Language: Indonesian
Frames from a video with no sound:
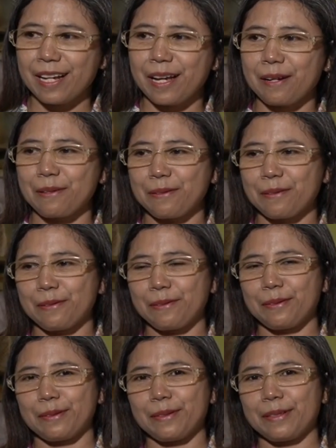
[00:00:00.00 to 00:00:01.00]

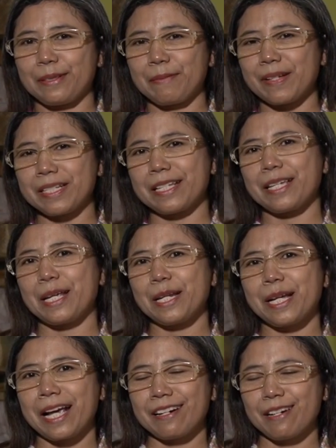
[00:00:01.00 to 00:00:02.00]
Kalau tempat saya
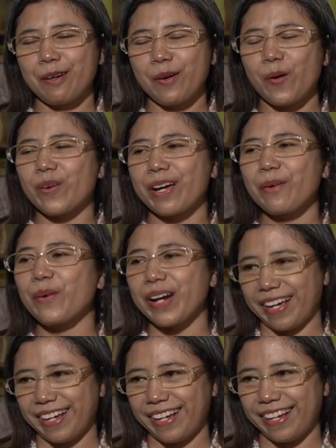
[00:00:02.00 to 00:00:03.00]
ini kan
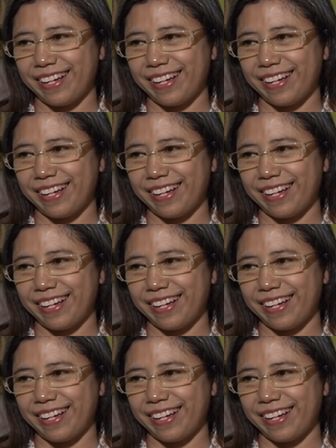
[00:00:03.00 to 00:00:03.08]
oleh-oleh.